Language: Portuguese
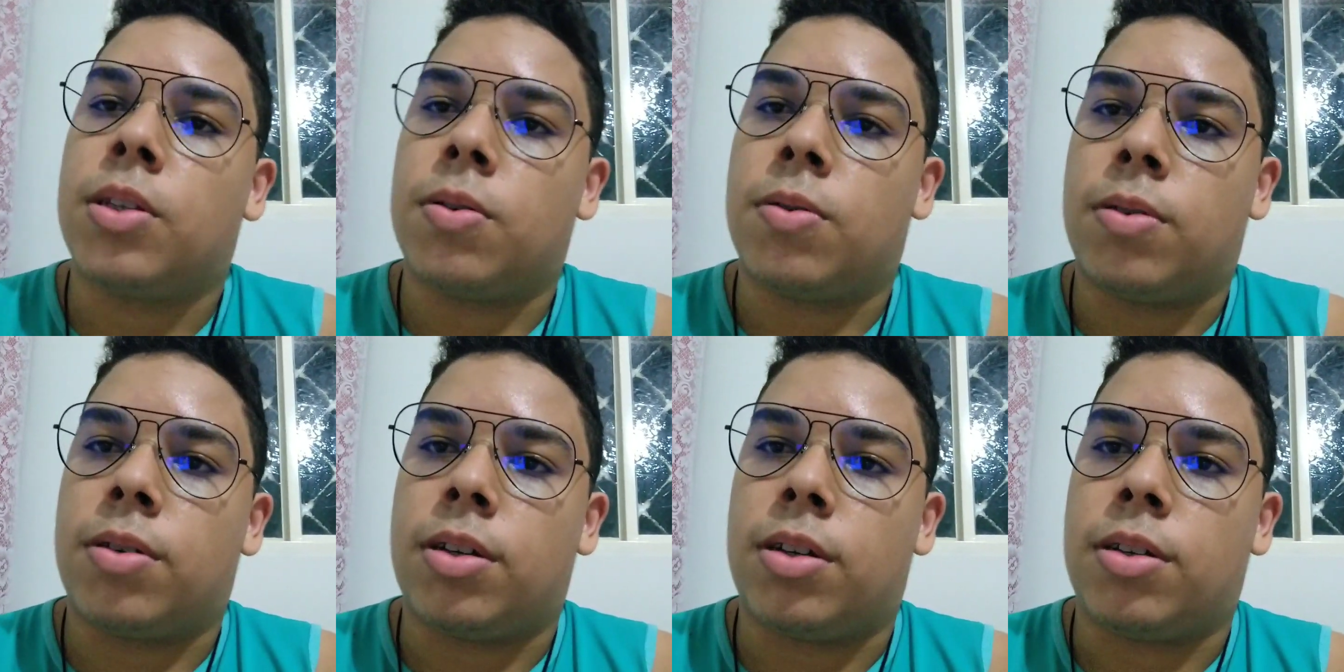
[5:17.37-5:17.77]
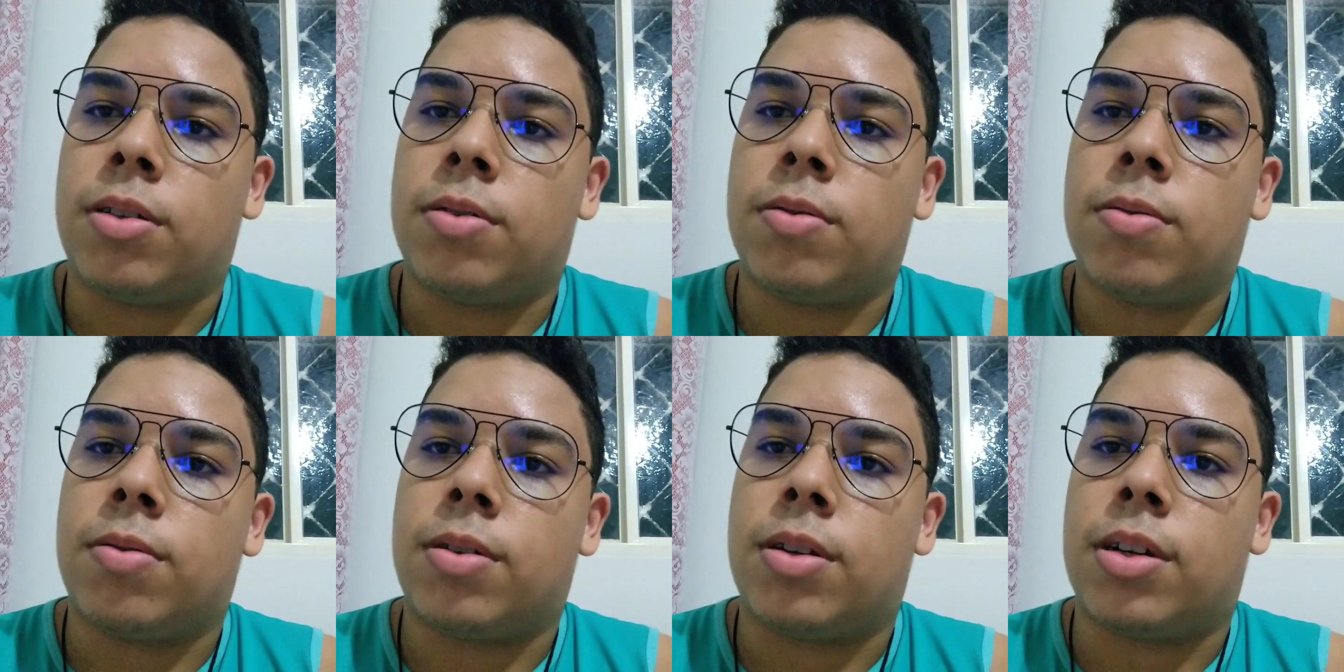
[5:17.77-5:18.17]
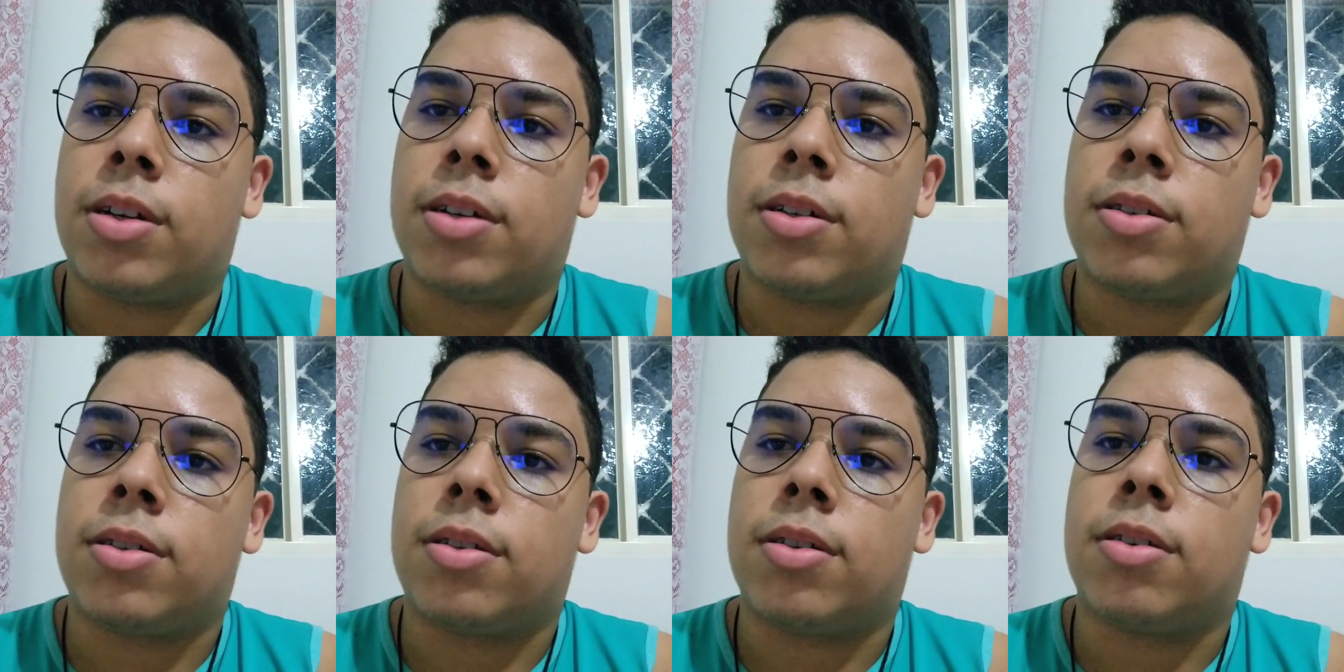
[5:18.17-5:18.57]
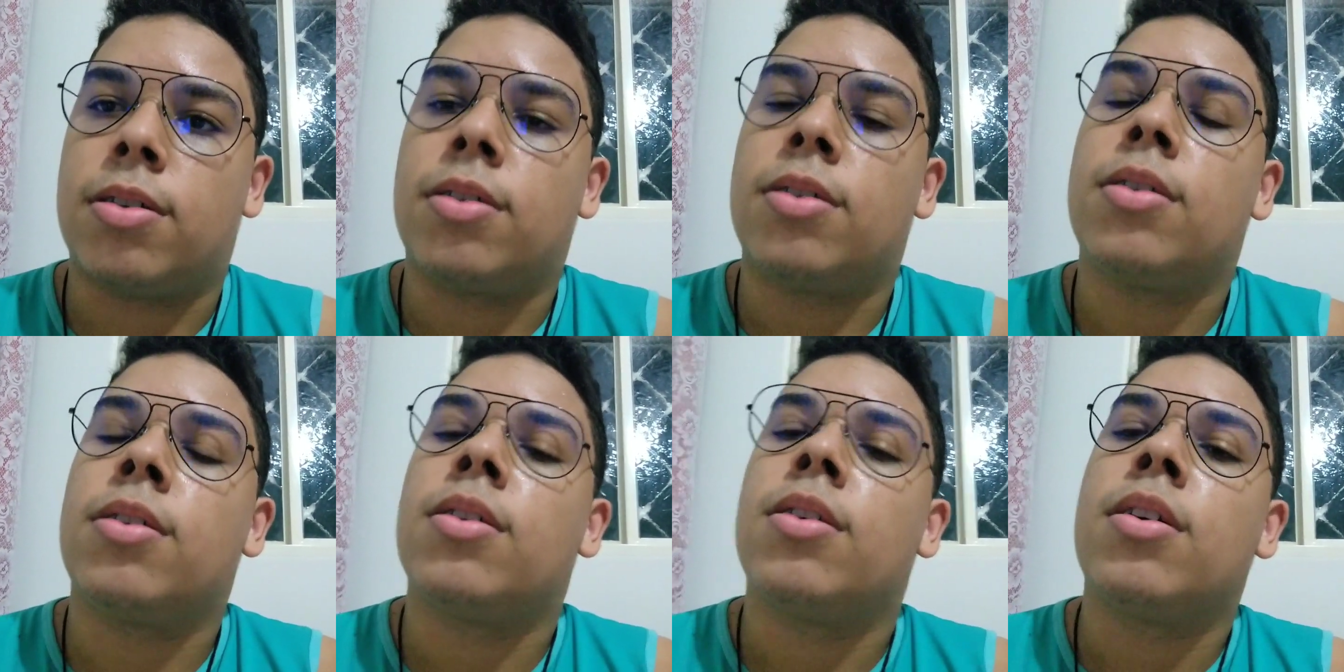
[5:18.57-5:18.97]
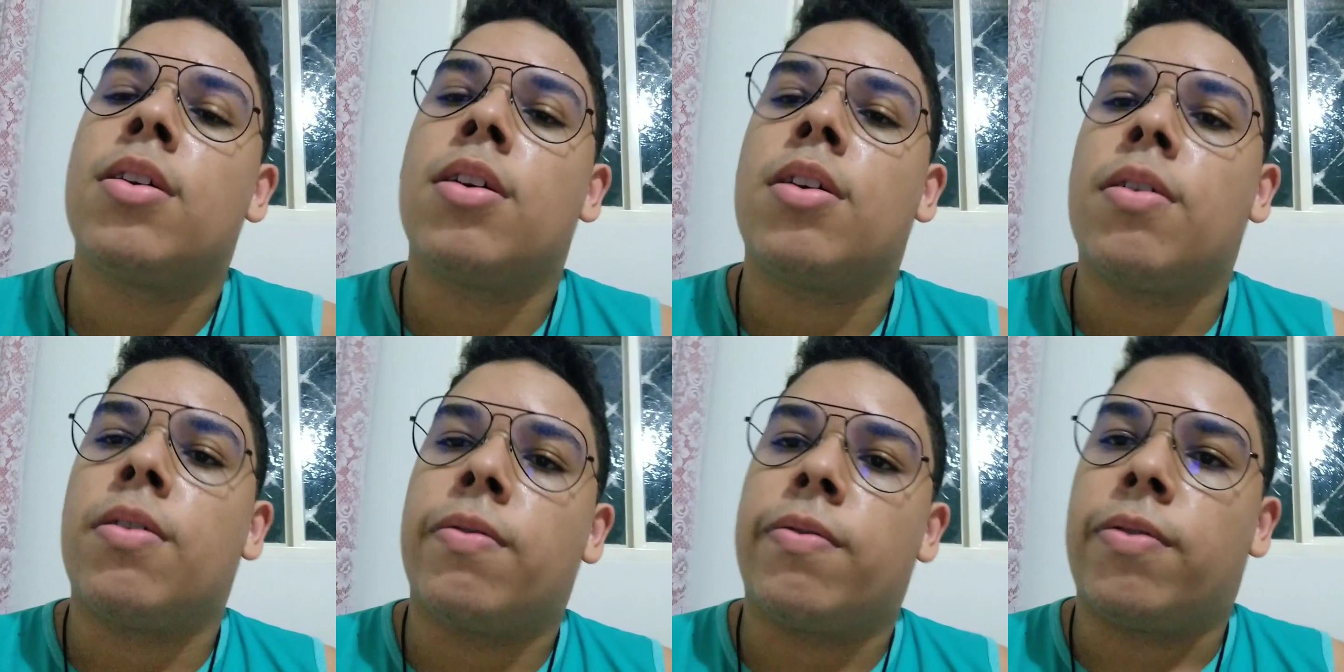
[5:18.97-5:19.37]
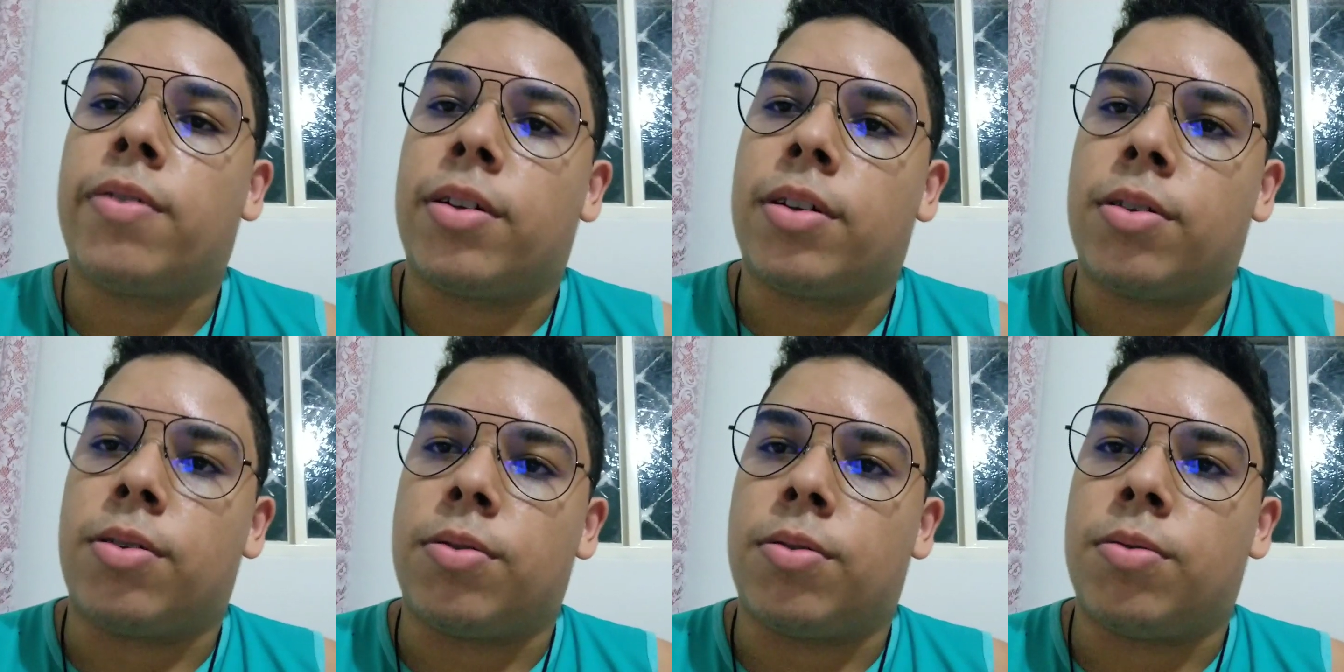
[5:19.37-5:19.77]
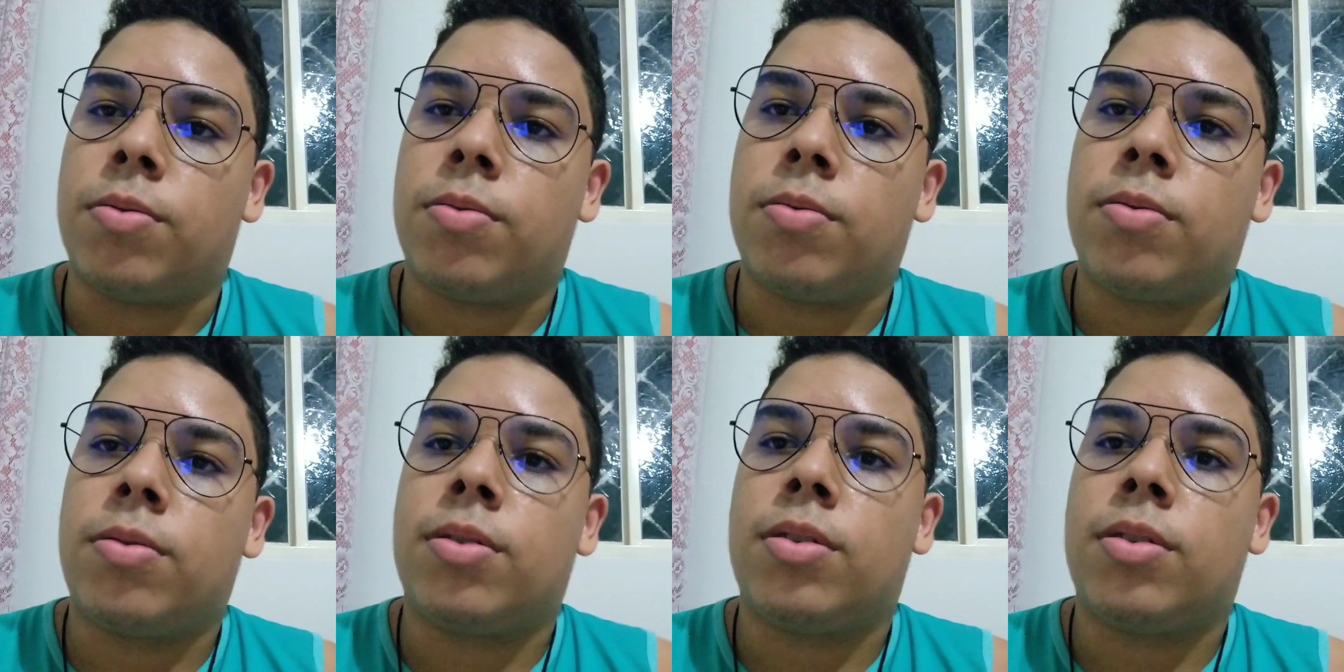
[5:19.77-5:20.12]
Tô indo nessa. Falou